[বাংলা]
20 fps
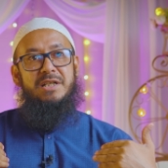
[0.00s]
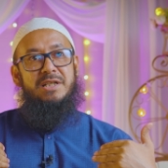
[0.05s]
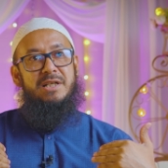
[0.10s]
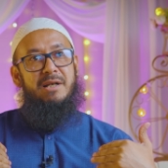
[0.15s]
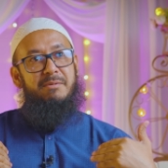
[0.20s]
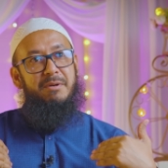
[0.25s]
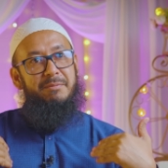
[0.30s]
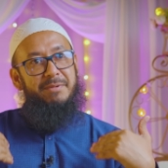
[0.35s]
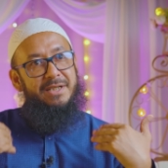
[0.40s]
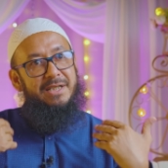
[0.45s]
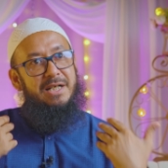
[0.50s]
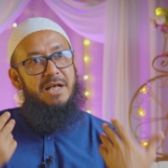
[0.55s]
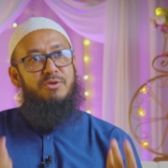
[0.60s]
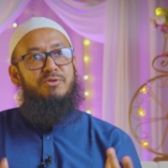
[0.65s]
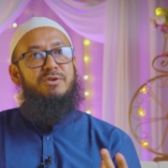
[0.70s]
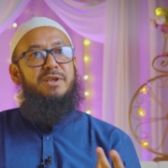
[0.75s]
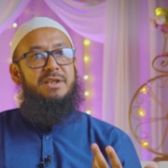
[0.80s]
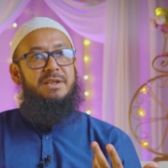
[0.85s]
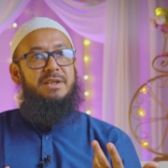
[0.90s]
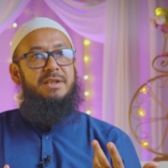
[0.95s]
স্বাভাবিক
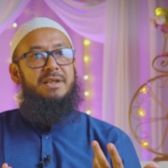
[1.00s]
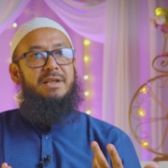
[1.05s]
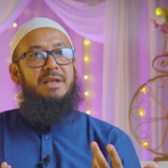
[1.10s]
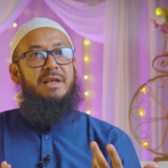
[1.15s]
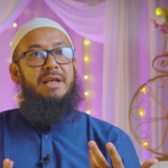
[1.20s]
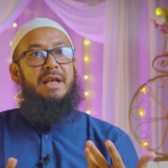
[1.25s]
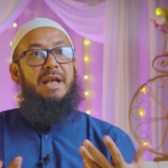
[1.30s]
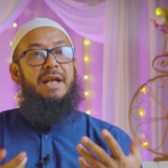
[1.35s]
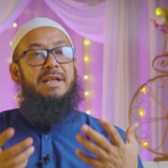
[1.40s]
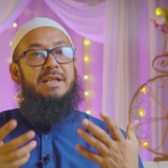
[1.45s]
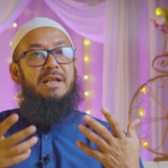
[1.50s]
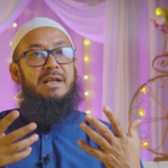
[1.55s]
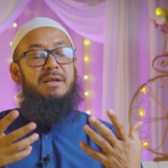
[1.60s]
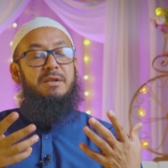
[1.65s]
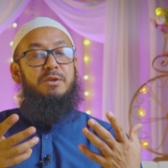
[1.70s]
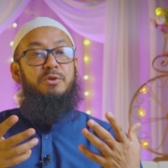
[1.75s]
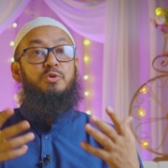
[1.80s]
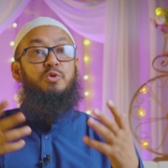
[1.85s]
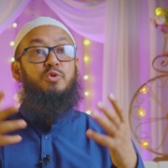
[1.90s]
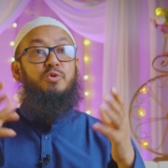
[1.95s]
কারণেই এটা
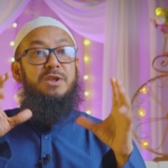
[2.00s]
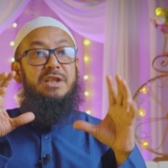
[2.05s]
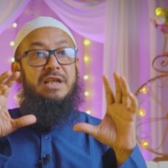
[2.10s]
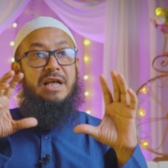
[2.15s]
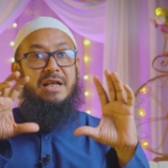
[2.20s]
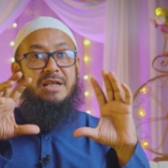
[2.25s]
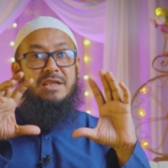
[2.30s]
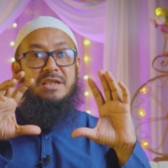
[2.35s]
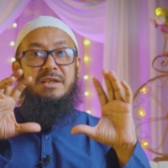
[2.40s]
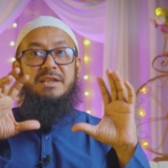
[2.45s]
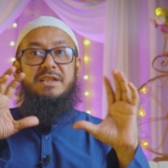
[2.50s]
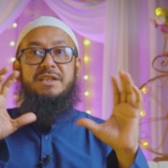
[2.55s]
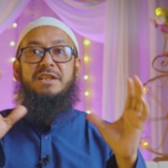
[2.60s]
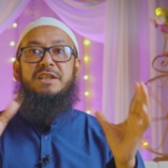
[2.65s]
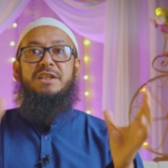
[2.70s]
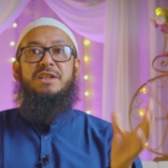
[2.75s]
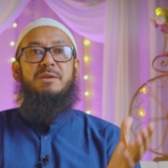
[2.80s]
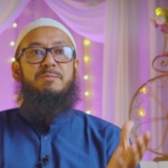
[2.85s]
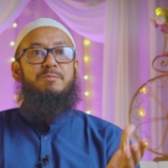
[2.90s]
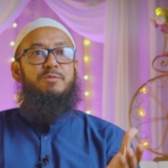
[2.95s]
দুনিয়ার যে
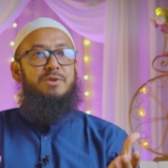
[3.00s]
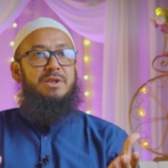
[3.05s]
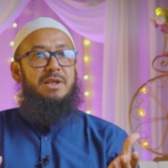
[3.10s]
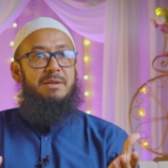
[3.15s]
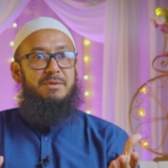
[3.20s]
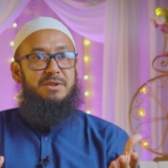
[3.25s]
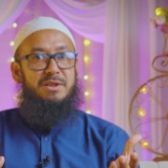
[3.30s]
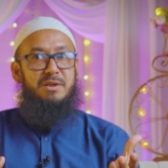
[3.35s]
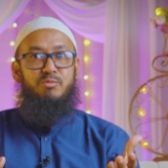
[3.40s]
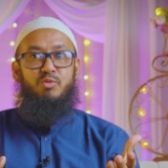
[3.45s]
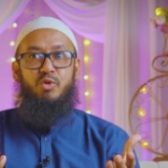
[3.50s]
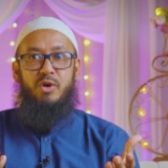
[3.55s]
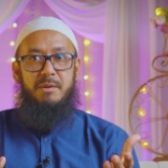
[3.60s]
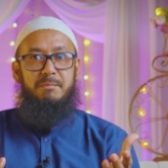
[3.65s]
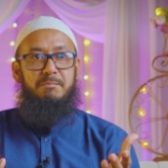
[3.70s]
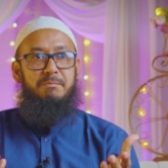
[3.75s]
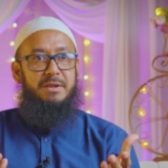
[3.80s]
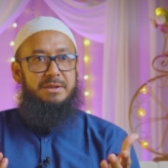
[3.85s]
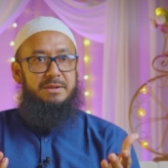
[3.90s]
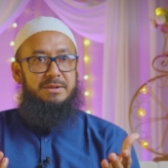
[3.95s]
জিনিসের প্রতি আমাদের
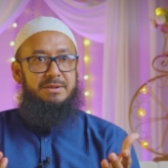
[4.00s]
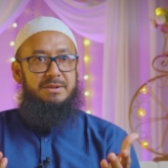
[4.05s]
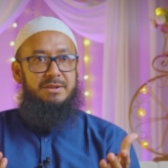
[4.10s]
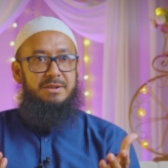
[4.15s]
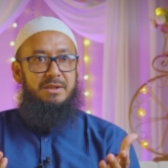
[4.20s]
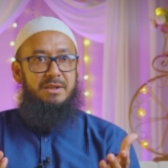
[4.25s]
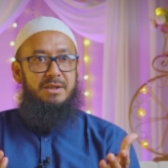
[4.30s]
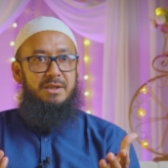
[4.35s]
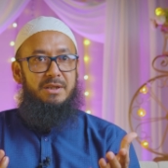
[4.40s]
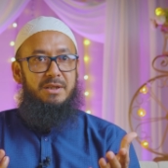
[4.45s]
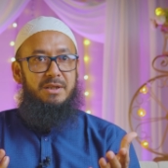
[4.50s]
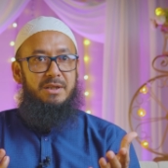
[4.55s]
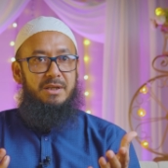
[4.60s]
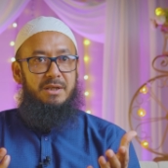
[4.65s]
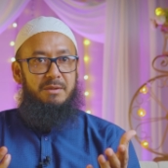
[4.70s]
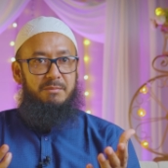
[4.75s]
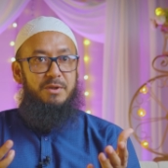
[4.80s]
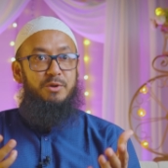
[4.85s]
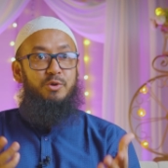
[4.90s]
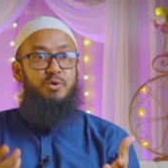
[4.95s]
মোহাব্বত
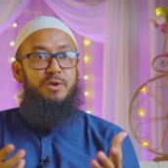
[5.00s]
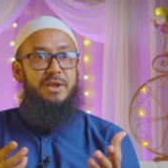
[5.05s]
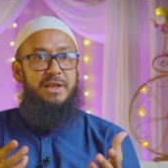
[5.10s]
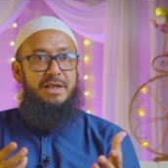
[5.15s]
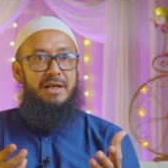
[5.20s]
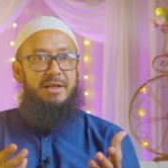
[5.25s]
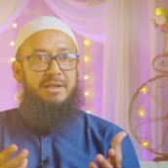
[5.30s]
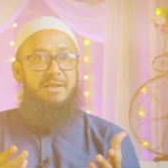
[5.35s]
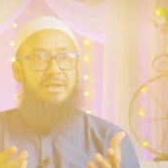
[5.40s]
দুনিয়া